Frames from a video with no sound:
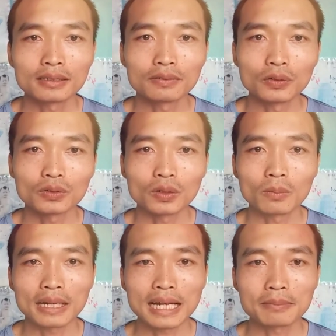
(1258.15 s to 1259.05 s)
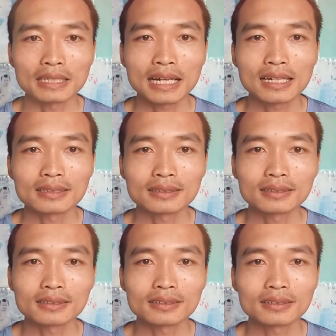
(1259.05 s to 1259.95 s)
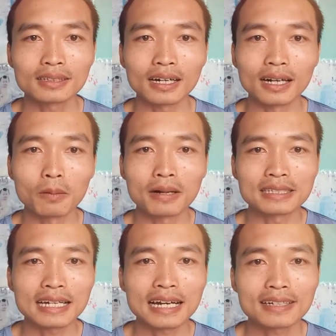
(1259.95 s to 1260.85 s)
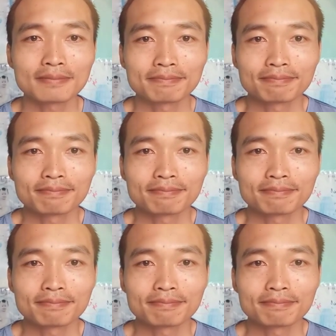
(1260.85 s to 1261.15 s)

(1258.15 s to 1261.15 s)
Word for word: từ vũ trụ mà làm ra, chứ ở đâu mà ra.